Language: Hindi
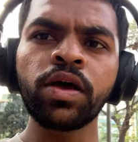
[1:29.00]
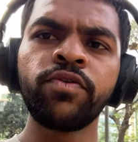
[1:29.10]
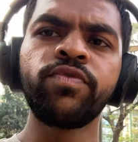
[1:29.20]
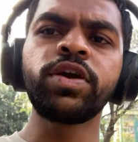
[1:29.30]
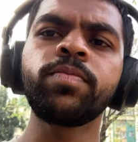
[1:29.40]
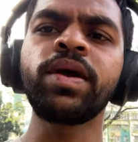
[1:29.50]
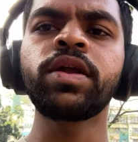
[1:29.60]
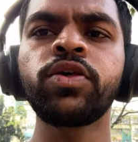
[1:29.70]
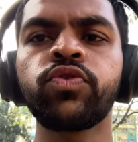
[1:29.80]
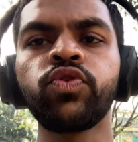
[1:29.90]
वीक में
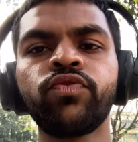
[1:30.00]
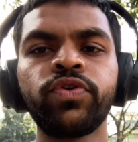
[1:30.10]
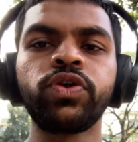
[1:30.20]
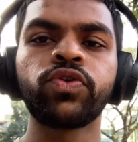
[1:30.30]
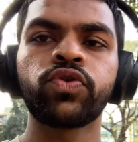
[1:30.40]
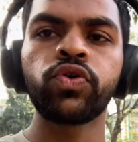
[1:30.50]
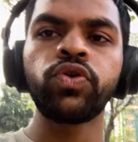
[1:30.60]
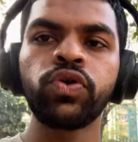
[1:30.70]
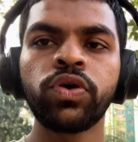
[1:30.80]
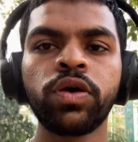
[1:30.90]
एटलीस्ट दो वीडियोस तो
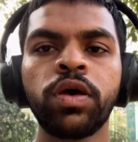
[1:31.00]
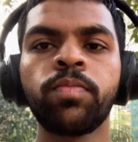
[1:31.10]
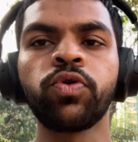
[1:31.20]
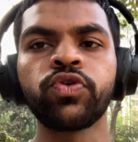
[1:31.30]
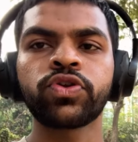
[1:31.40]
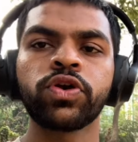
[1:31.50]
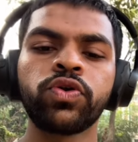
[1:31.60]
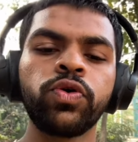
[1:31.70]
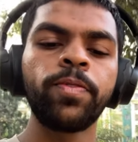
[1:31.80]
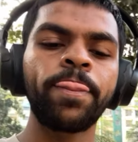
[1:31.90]
पोस्ट
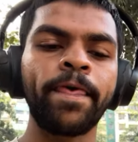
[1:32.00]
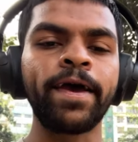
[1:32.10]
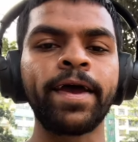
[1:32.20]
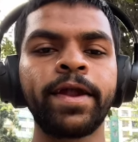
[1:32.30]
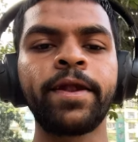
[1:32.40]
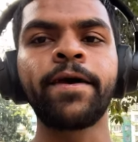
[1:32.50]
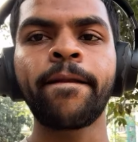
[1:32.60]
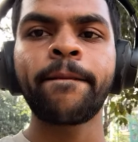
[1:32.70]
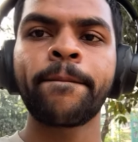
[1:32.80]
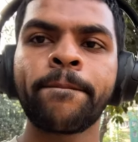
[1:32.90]
करूँ एंड
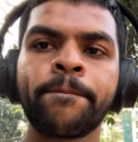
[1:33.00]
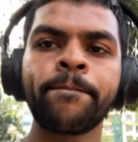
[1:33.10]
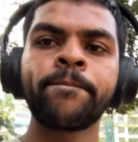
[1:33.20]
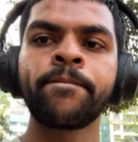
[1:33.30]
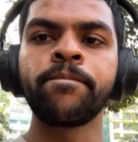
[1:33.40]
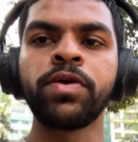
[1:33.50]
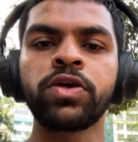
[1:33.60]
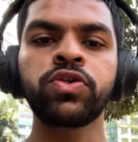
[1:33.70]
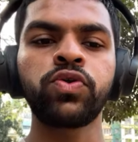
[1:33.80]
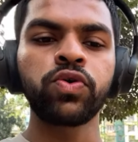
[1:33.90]
मेक
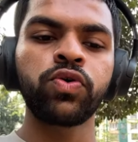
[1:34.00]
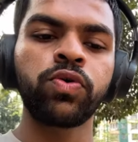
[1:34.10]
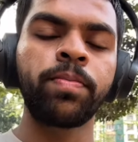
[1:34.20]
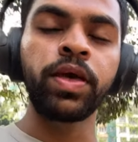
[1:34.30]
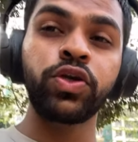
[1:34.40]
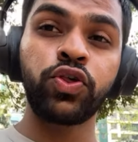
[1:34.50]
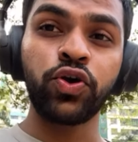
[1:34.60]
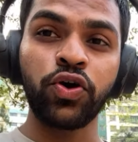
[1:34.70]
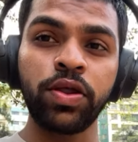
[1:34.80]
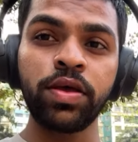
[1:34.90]
श्योर मेक
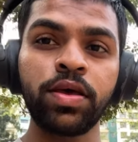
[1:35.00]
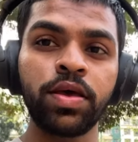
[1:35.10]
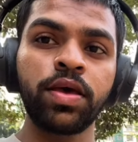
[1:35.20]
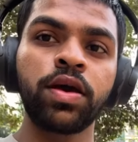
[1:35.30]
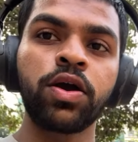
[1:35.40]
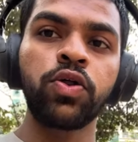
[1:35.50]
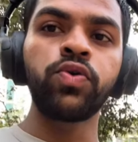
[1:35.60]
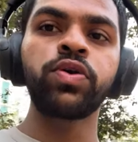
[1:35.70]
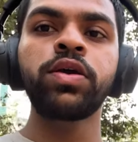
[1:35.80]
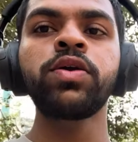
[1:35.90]
श्योर करूँ
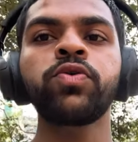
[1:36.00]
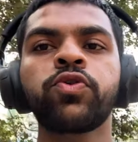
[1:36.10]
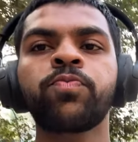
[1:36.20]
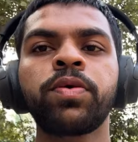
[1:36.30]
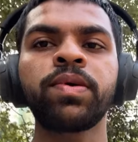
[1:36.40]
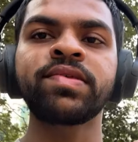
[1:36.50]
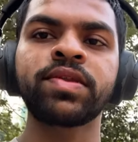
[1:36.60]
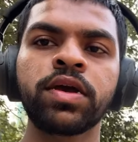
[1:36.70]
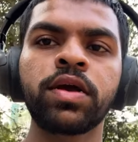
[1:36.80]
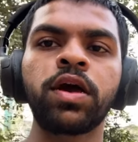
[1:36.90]
कि उस पर मैं
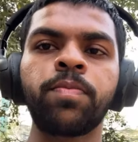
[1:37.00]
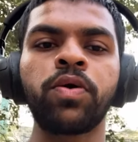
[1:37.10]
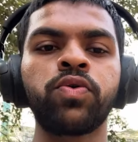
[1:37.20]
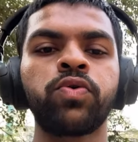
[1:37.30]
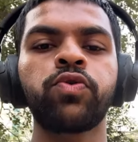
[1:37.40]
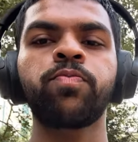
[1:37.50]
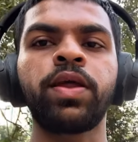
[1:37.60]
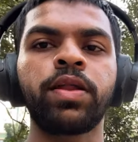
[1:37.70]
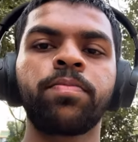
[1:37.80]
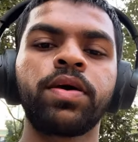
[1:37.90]
स्टिक कर पाऊँ उस
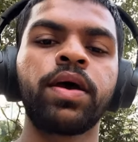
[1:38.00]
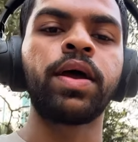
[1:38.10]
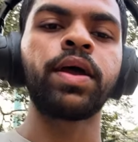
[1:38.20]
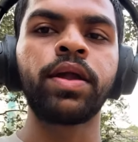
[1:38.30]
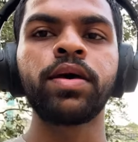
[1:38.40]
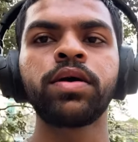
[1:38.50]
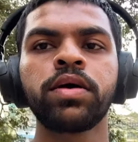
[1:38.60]
प्लान पे एंड